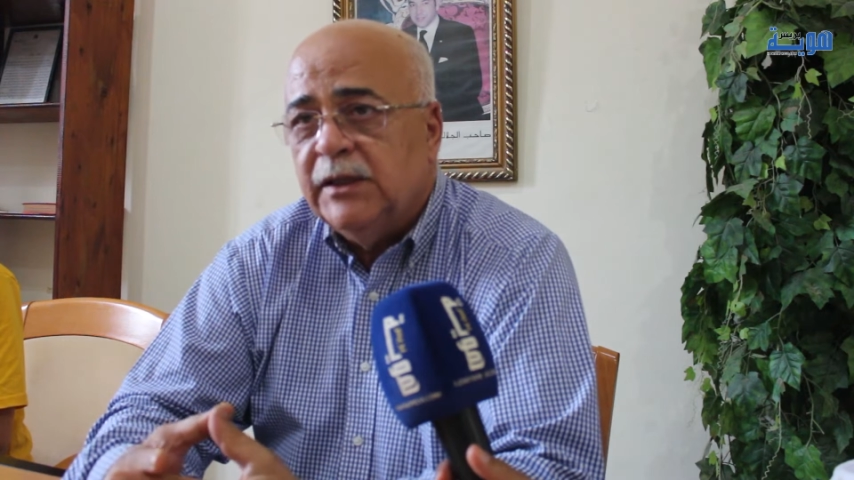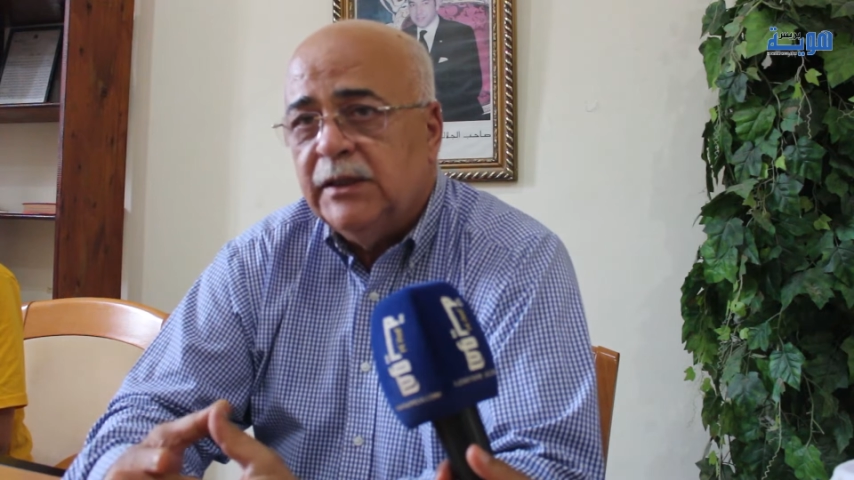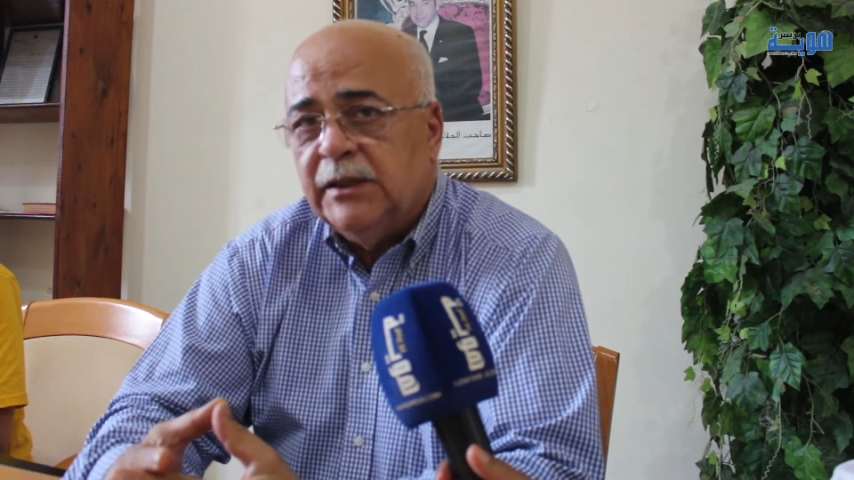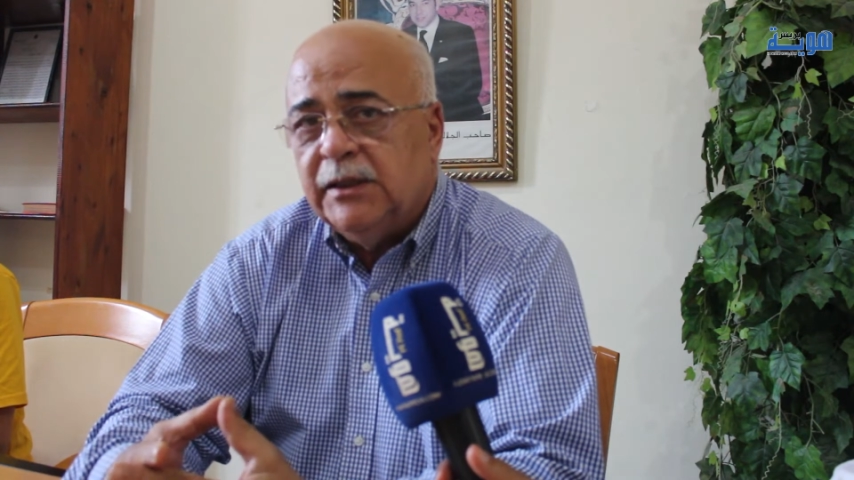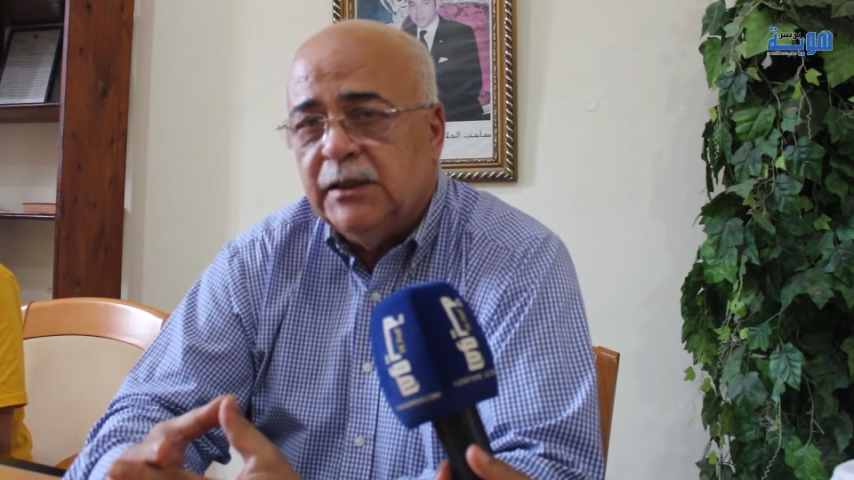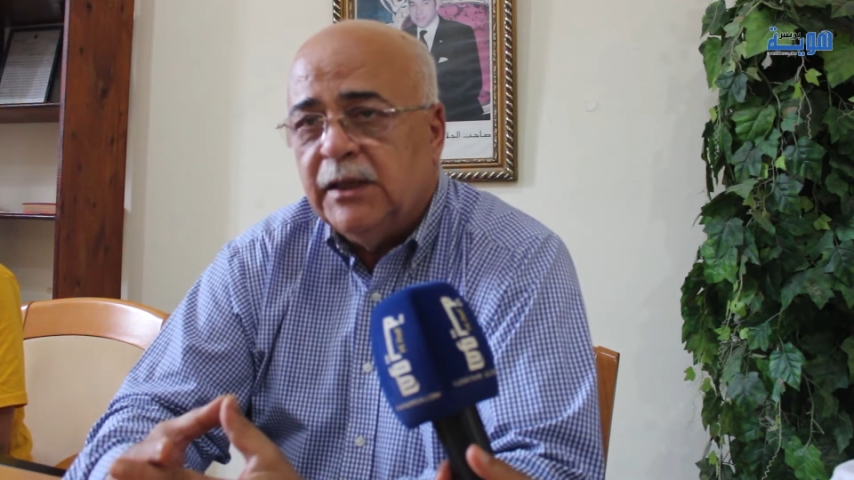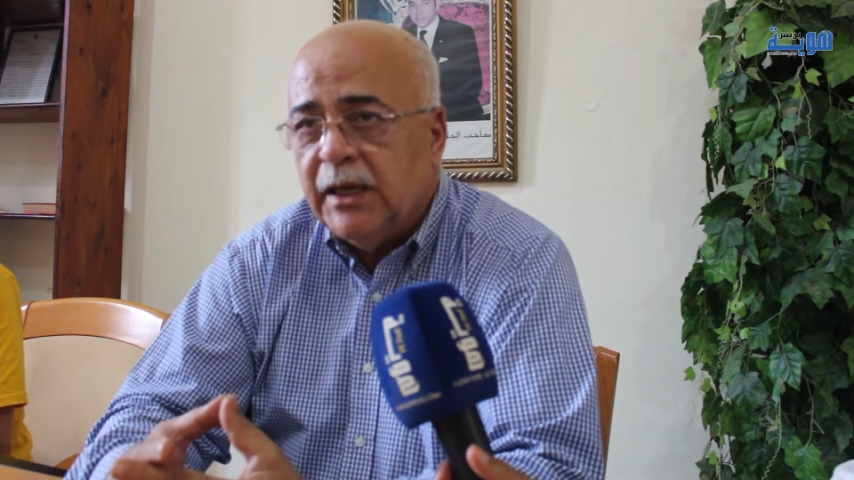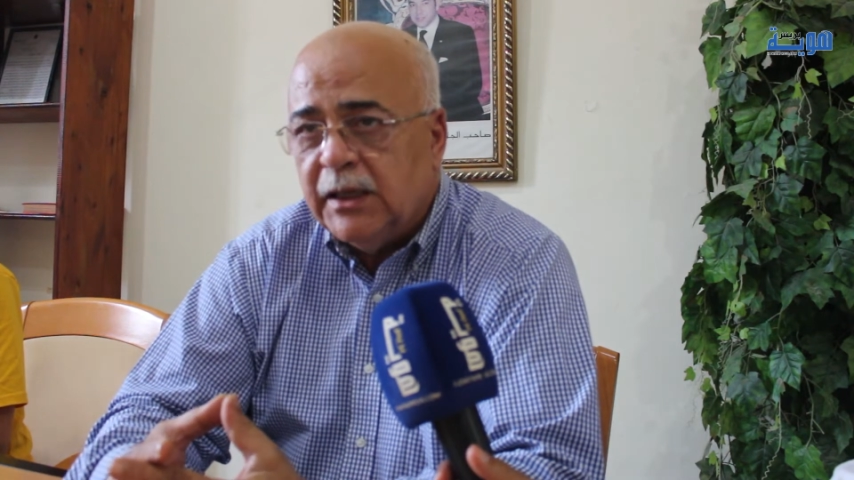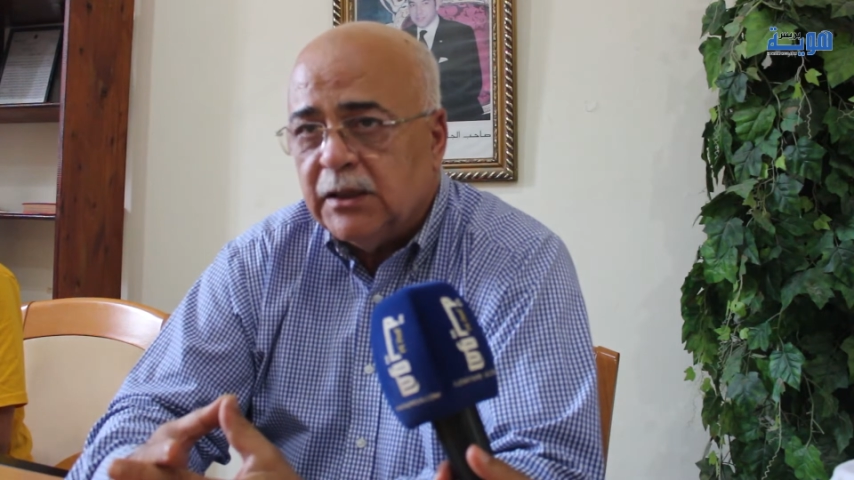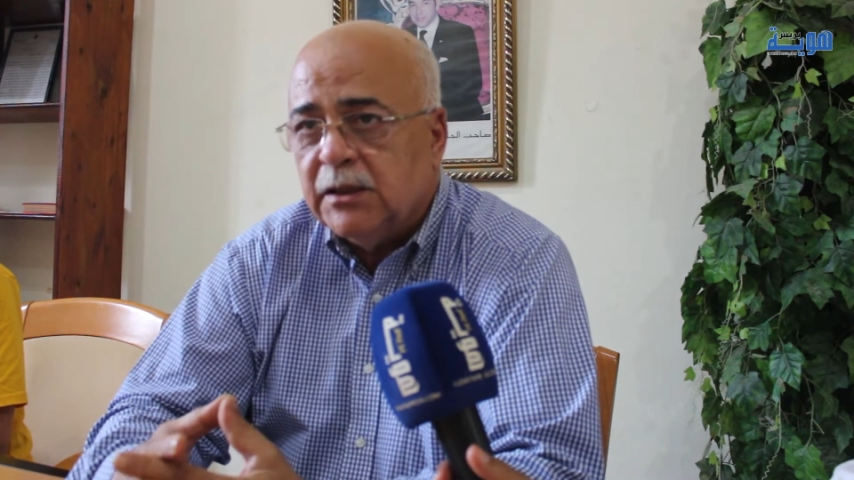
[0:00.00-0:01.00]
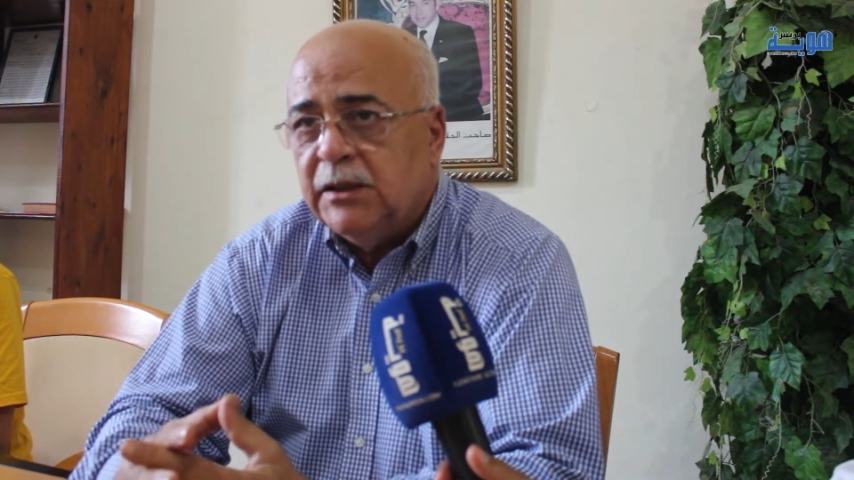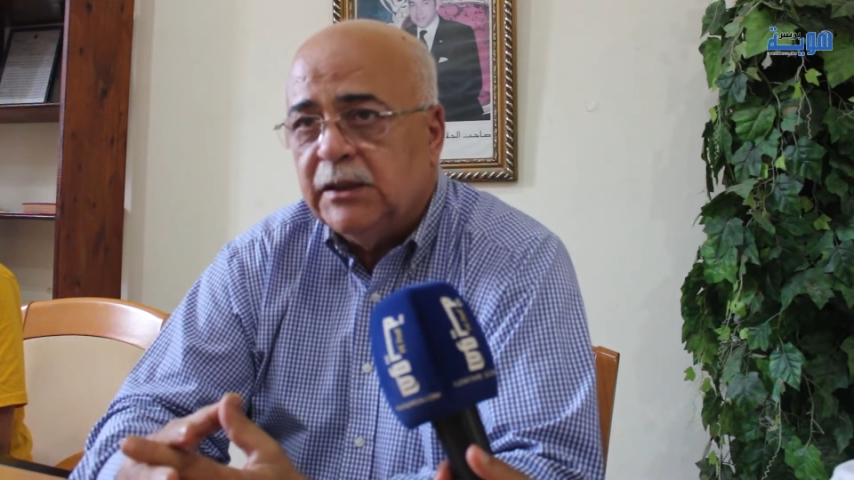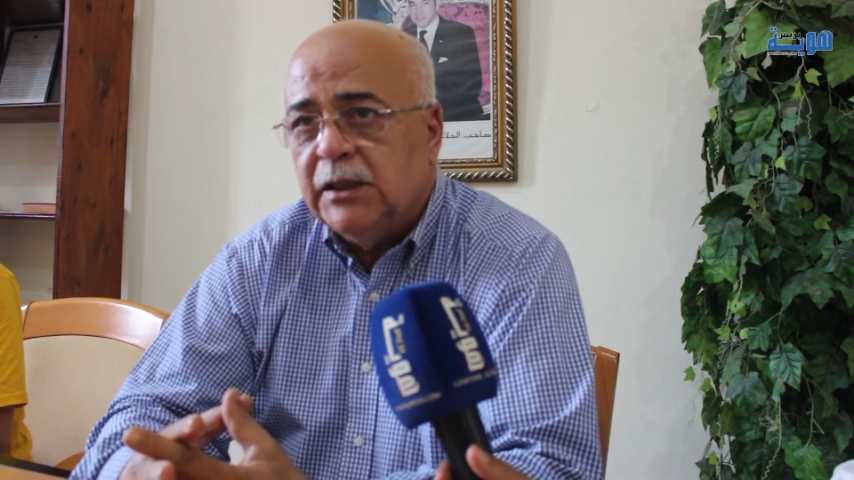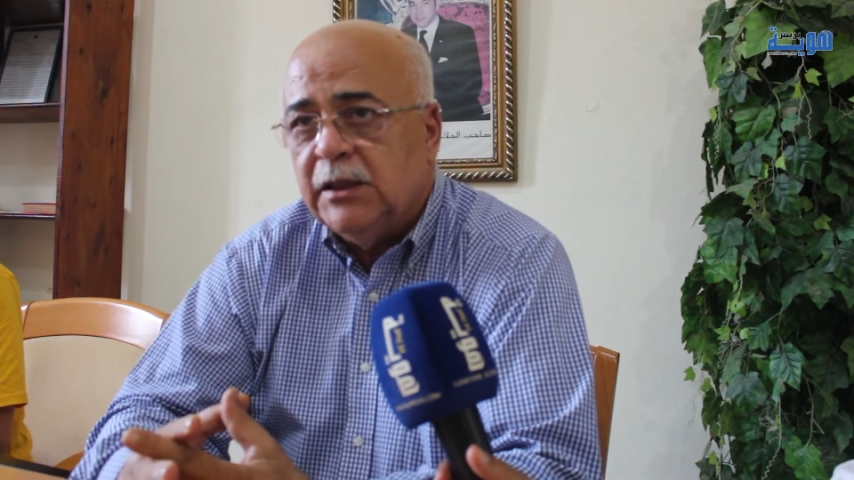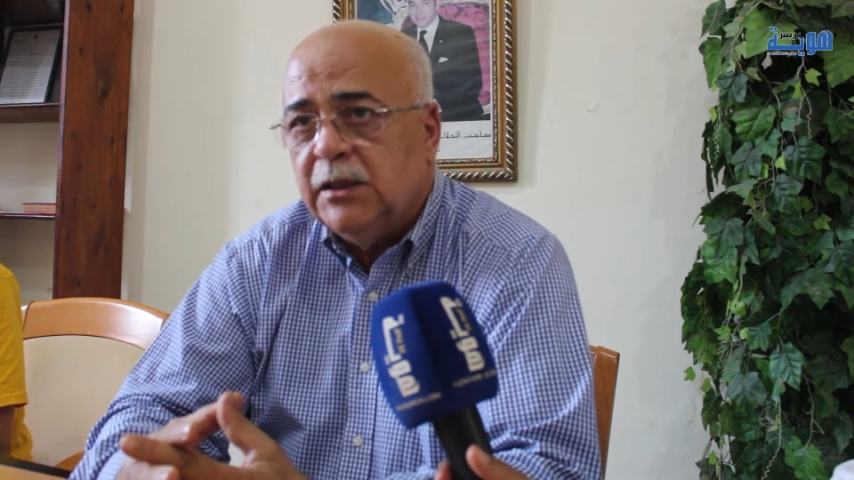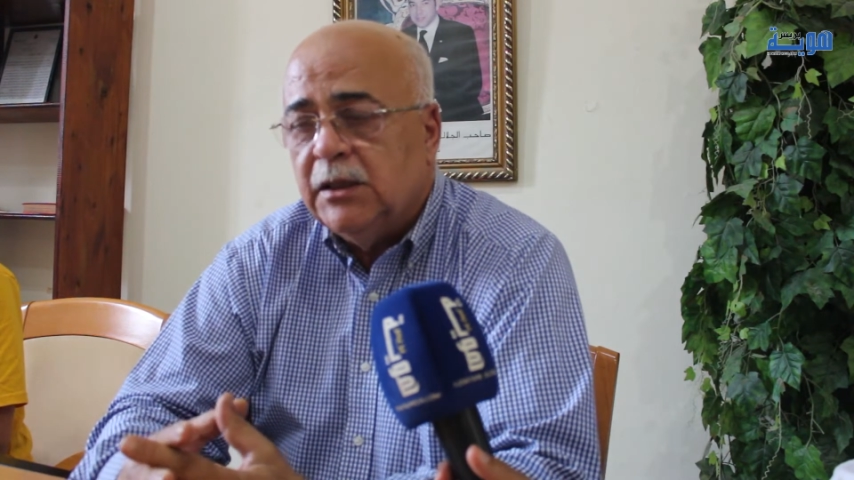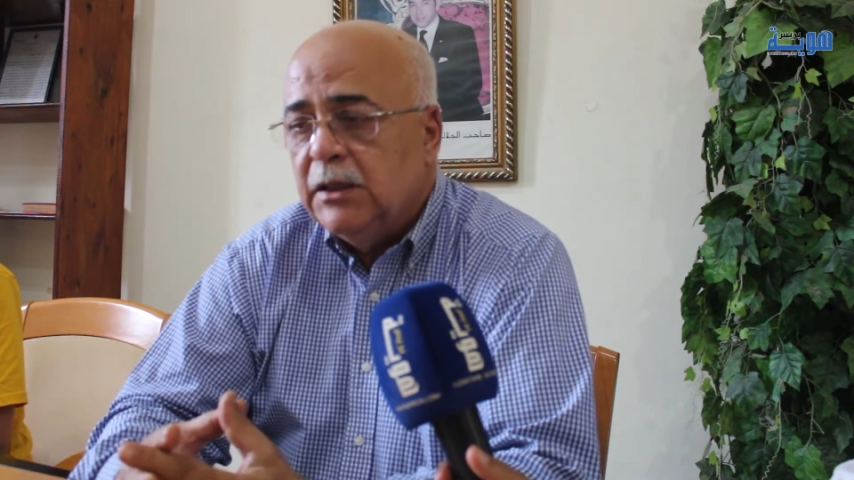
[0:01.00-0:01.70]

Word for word: اللي لائق اللي كي